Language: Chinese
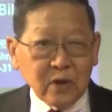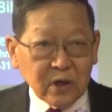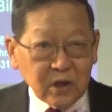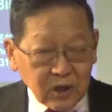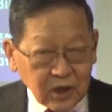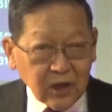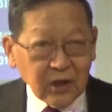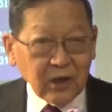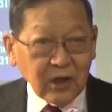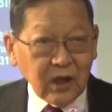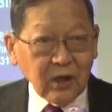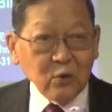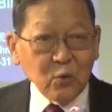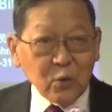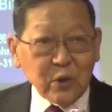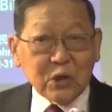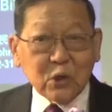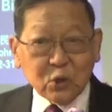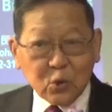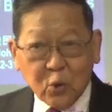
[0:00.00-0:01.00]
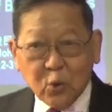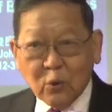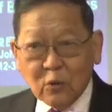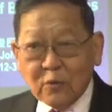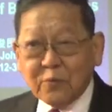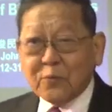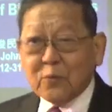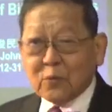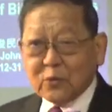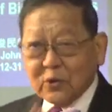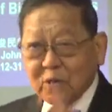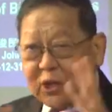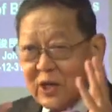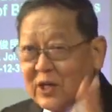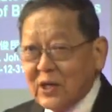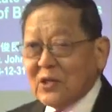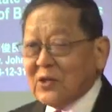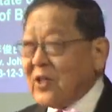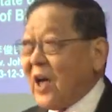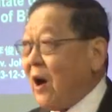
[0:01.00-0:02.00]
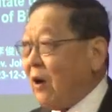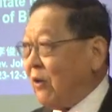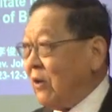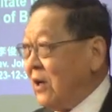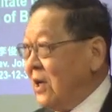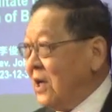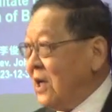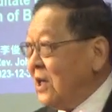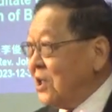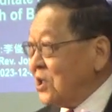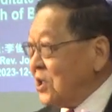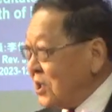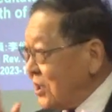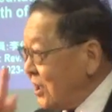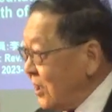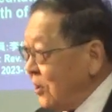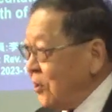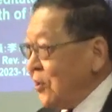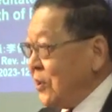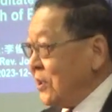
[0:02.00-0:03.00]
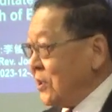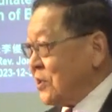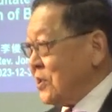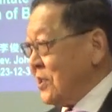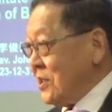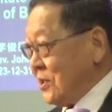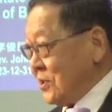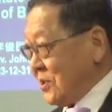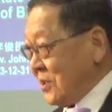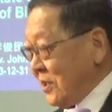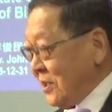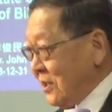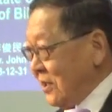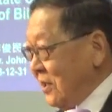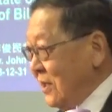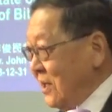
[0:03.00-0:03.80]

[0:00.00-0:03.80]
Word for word: 可能会重复听到这一类的信息，